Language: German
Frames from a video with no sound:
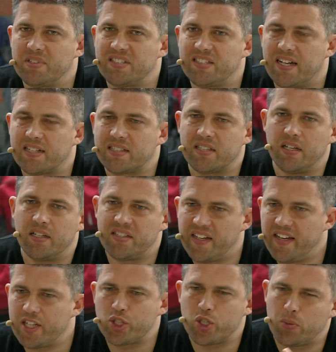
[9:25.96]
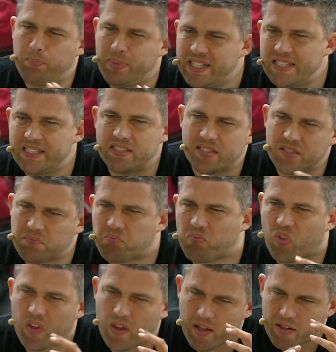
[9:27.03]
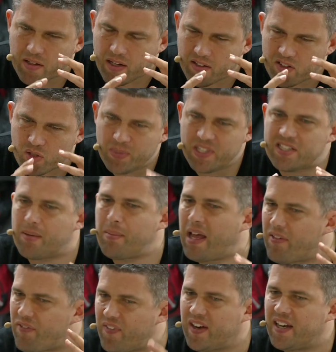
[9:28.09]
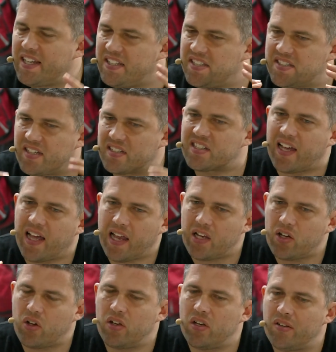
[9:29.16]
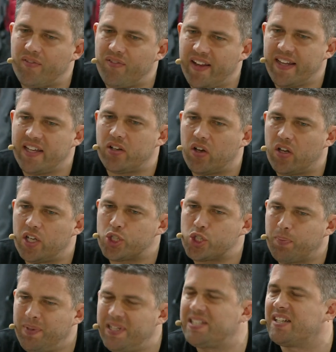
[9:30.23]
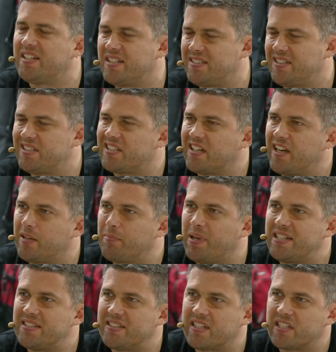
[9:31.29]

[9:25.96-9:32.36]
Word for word: gesagt, Internet spielt zumindest am Anfang nicht die zentrale Rolle. Welche mhm. Rolle spielt denn das Internet bei dieser